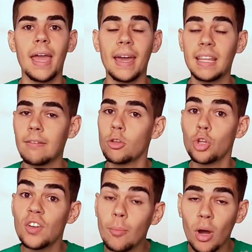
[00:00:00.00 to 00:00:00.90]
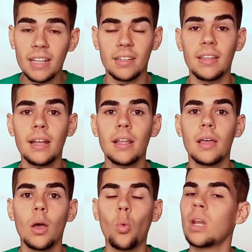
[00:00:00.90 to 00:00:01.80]
En este vídeo solo vamos a tratar
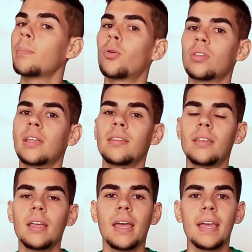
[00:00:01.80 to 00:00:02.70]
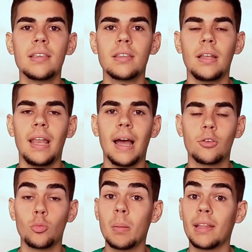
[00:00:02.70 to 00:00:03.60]
cuán importante es la
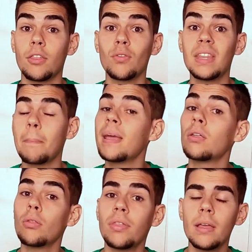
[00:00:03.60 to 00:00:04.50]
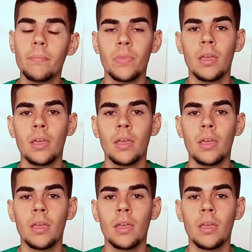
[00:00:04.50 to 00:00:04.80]
suplementación de B12